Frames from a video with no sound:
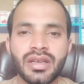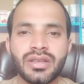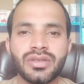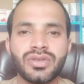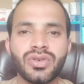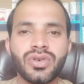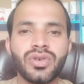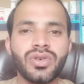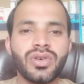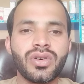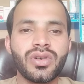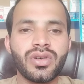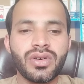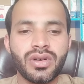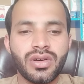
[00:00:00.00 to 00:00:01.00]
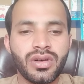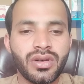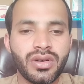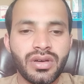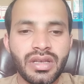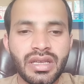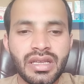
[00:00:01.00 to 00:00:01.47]

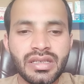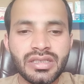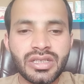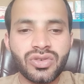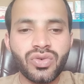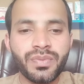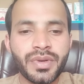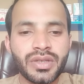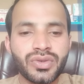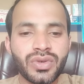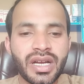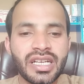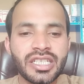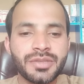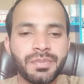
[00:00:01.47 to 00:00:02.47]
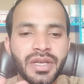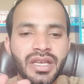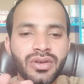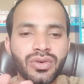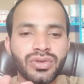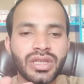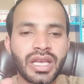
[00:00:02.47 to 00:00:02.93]
जो इन जगहों पे जॉइंट्स पेन
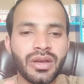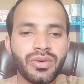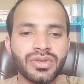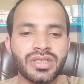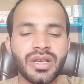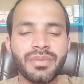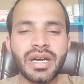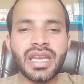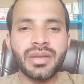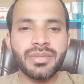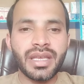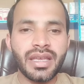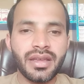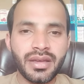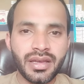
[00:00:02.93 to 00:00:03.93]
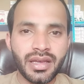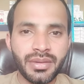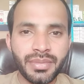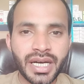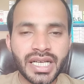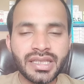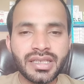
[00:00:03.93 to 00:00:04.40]
होता है उसके बारे में
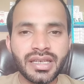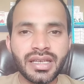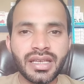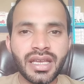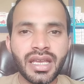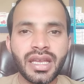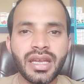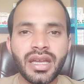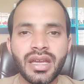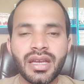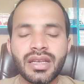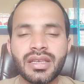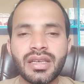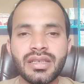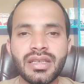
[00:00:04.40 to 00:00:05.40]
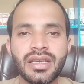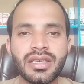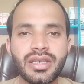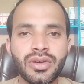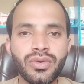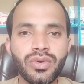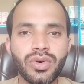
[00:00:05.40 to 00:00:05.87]
बात करेंगे कि ये
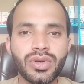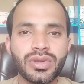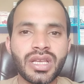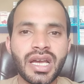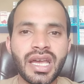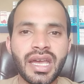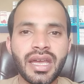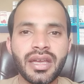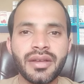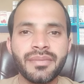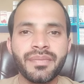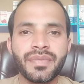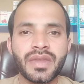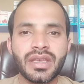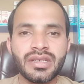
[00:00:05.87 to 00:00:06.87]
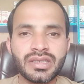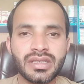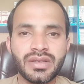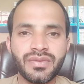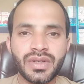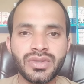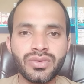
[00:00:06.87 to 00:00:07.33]
क्यों होता है इसकी
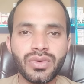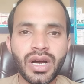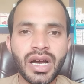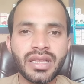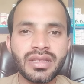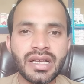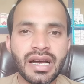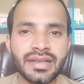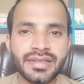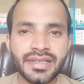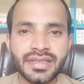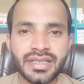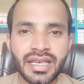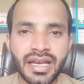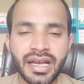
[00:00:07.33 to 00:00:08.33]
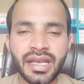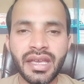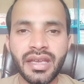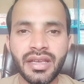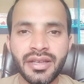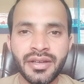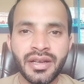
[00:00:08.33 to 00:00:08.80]
वजूहत काजेस क्या
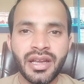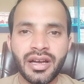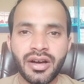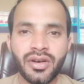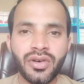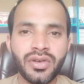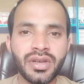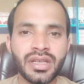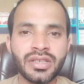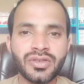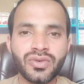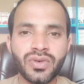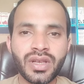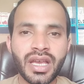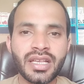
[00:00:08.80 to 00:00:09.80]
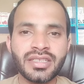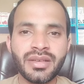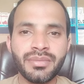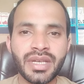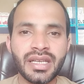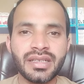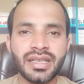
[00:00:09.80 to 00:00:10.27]
हैं और इसको कैसे
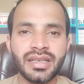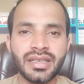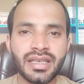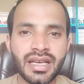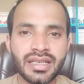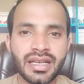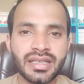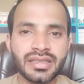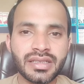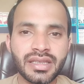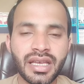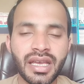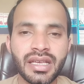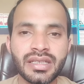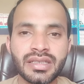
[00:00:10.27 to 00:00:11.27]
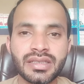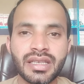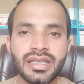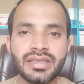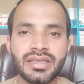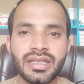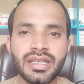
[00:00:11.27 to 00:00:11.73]
मेंटेन किया जा सकता है इसकी
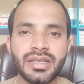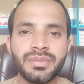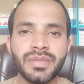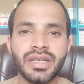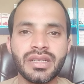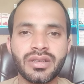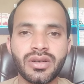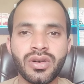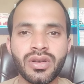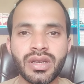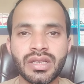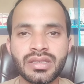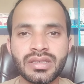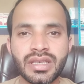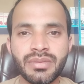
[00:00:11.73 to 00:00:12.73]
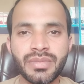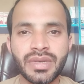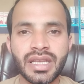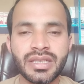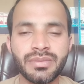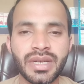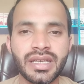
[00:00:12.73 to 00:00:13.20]
ट्रीटमेंट और इसकी
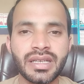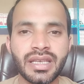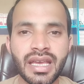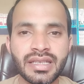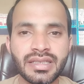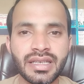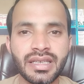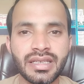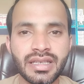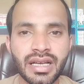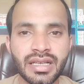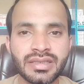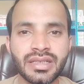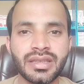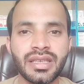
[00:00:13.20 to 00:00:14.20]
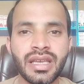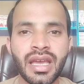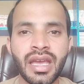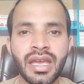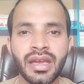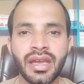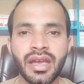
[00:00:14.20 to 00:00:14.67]
मैनेजमेंट कैसे की जा सकती
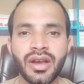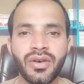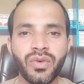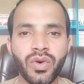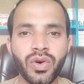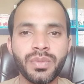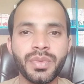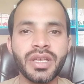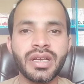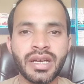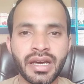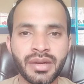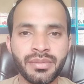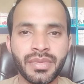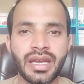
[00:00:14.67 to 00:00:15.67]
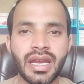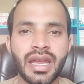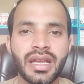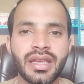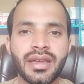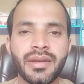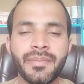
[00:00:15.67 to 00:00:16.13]
है वो भी घर में रह
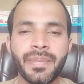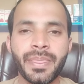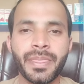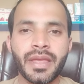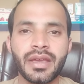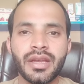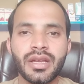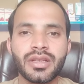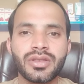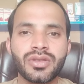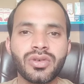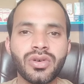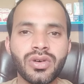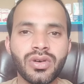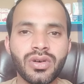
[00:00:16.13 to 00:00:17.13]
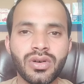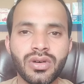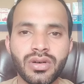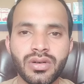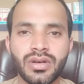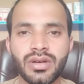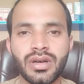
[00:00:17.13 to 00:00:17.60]
के तो
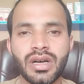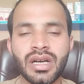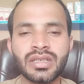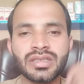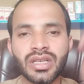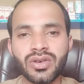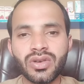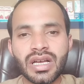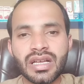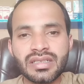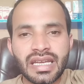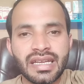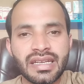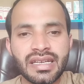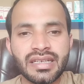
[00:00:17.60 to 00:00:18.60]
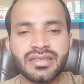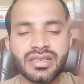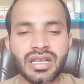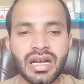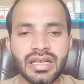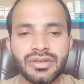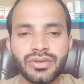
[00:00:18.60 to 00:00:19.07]
अक्सर का टेंडेंस
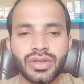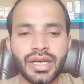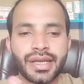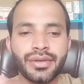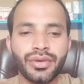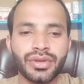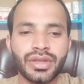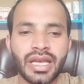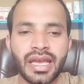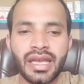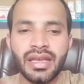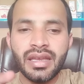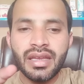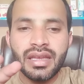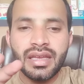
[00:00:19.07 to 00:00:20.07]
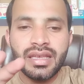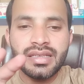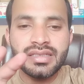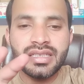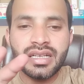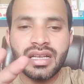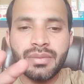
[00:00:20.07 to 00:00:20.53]
का जो दर्द होता है
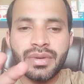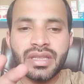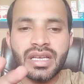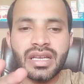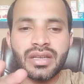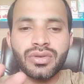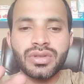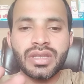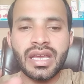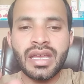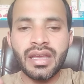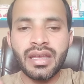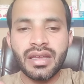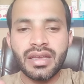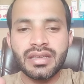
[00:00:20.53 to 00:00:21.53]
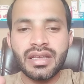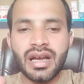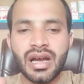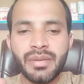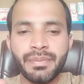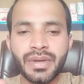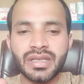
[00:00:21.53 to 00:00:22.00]
इस जगह पे दर्द होता है
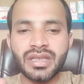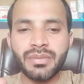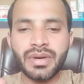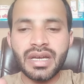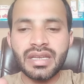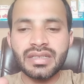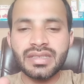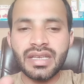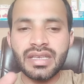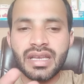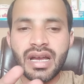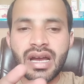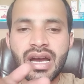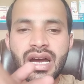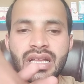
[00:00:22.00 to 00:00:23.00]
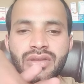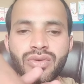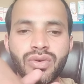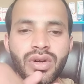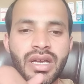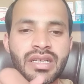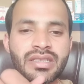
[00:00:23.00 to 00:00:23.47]
यहाँ पर दबाने से या हाथ
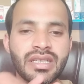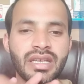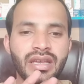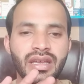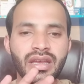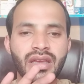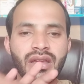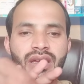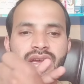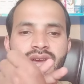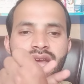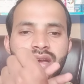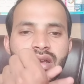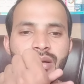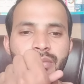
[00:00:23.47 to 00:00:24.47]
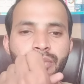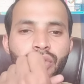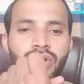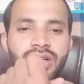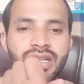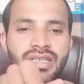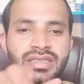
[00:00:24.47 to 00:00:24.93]
को ऐसे
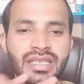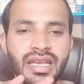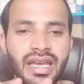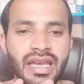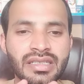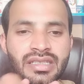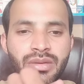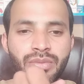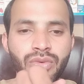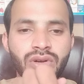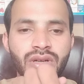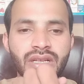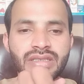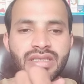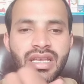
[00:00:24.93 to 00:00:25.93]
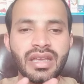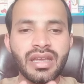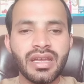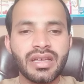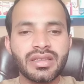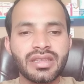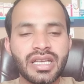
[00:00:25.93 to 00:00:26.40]
मोड़ने से ऐसे मोड़ने से
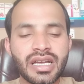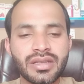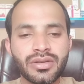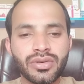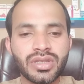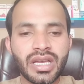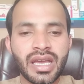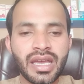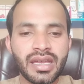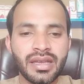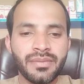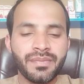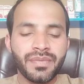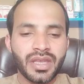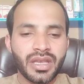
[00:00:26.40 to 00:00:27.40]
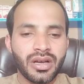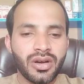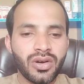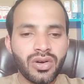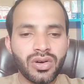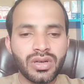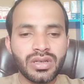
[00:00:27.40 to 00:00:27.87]
दर्द होता है
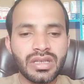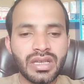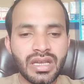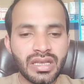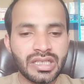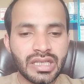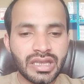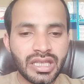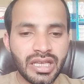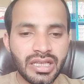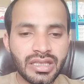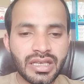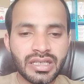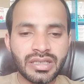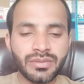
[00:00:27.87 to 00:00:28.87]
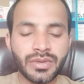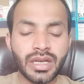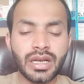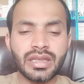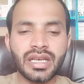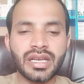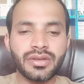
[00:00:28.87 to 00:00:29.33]
और ये शदीद किस्म
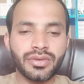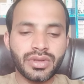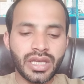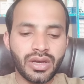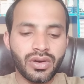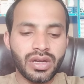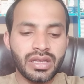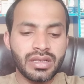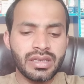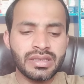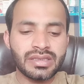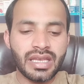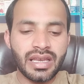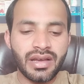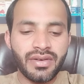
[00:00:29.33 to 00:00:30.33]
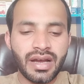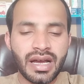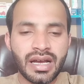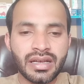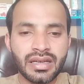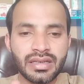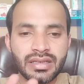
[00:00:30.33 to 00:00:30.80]
का दर्द होता है और इसके अलावा
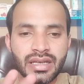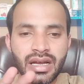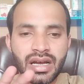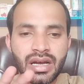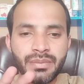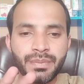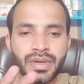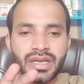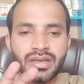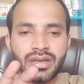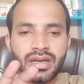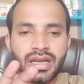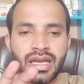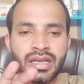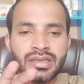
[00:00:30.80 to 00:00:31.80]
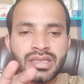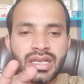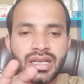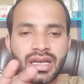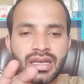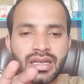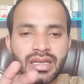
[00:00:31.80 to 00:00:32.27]
अगर यहाँ पर ऐसे
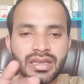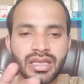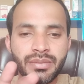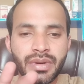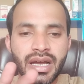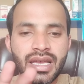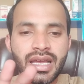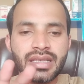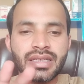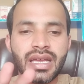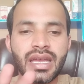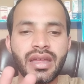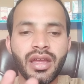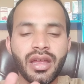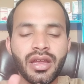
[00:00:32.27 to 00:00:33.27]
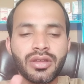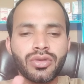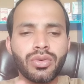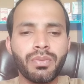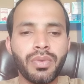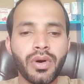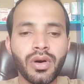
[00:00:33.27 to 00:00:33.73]
करके दबाया जाए तो
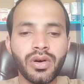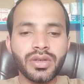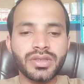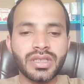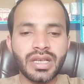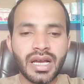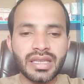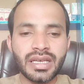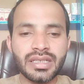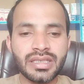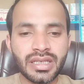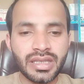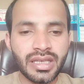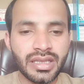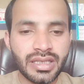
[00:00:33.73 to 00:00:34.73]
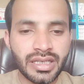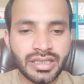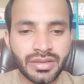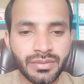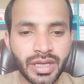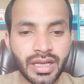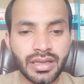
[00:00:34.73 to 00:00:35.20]
बहुत ज़्यादा शदीद
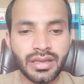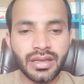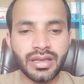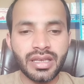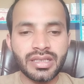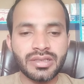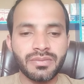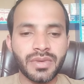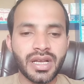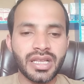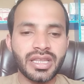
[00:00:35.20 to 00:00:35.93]
किस्म किस्म का